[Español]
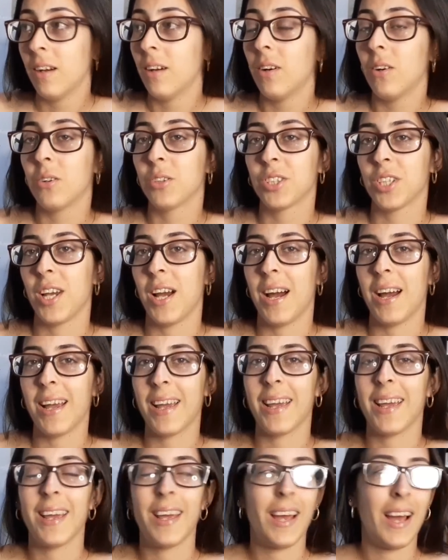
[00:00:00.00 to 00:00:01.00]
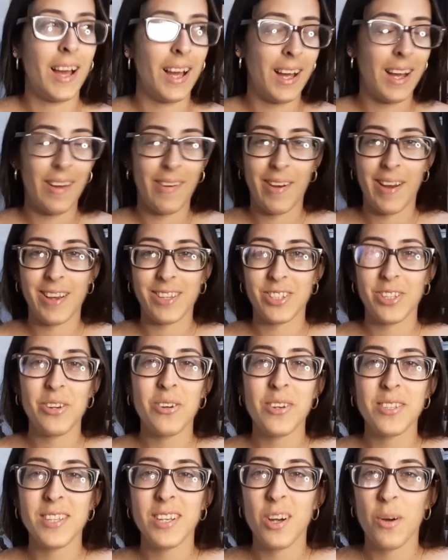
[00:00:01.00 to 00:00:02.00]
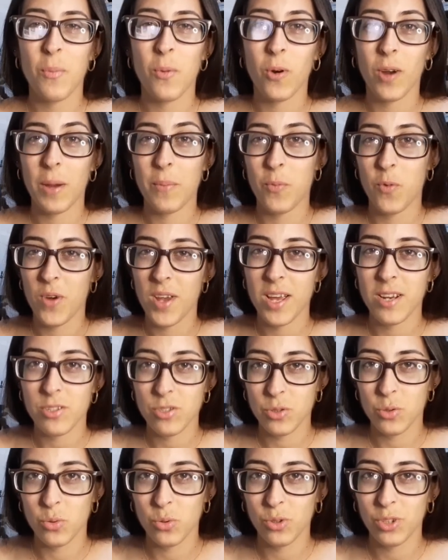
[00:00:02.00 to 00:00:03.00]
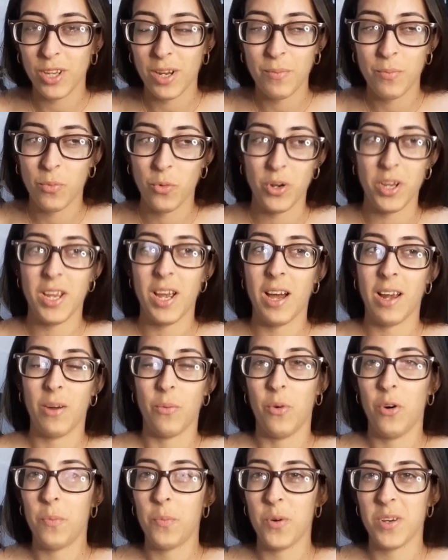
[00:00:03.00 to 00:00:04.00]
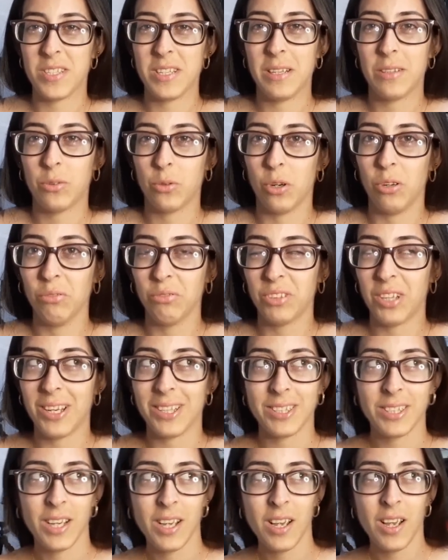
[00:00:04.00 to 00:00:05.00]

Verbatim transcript: o sea, eh, son cosas como que muy absurdas, muy a lo mejor puede ser tontas,